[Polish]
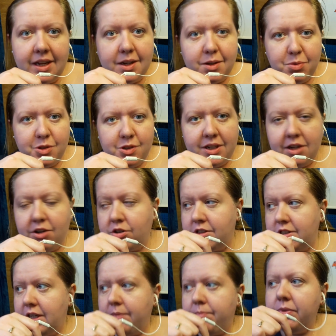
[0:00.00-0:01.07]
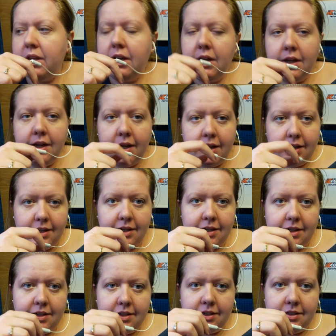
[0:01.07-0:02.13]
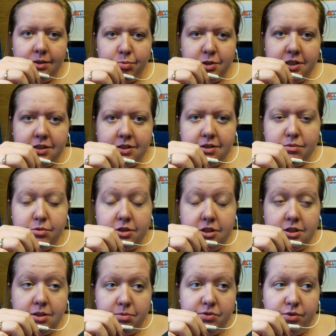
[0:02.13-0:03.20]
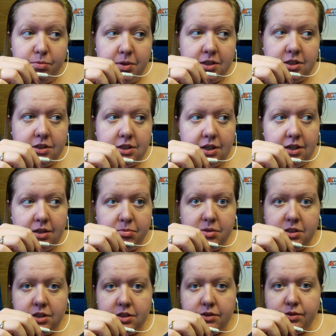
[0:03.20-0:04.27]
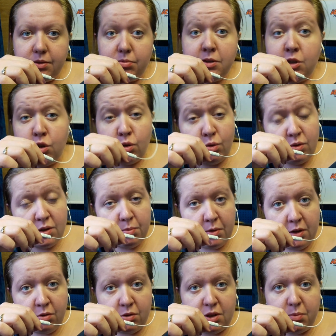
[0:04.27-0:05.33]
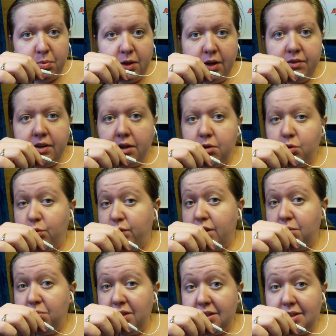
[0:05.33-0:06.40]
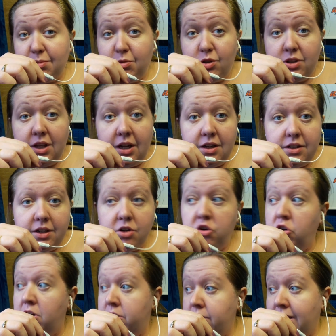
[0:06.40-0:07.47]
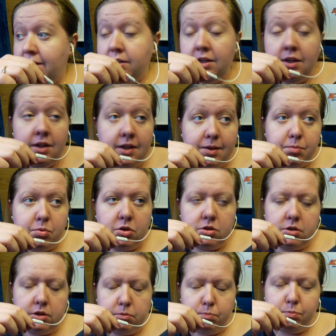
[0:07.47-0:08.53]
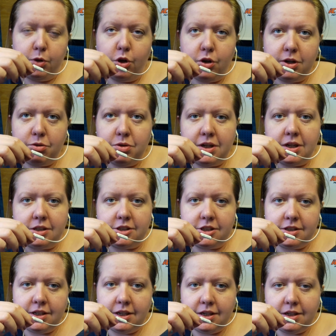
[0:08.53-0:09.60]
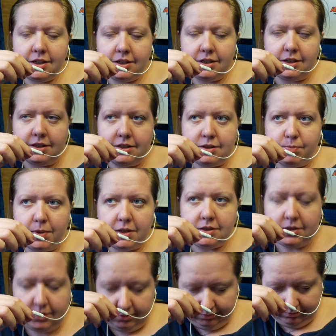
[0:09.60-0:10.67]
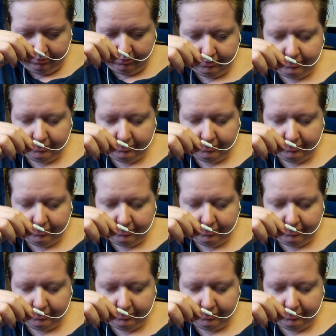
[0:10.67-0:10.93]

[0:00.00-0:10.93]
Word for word: Tak, mądra orcia. E, I przez co musicie mi wybaczyć, ale myślę, że w tym tygodniu nie będą się pojawiały filmy. Jestem totalnie cholera. Biorę L4 i idę spać